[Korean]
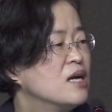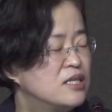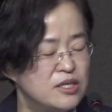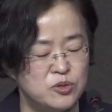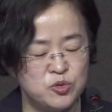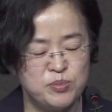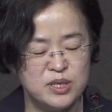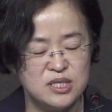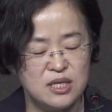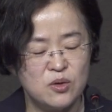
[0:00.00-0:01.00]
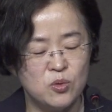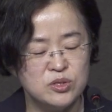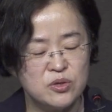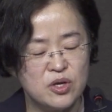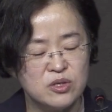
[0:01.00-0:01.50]
그리고 두 번째는
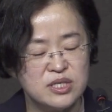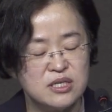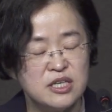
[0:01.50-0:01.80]
공정 경제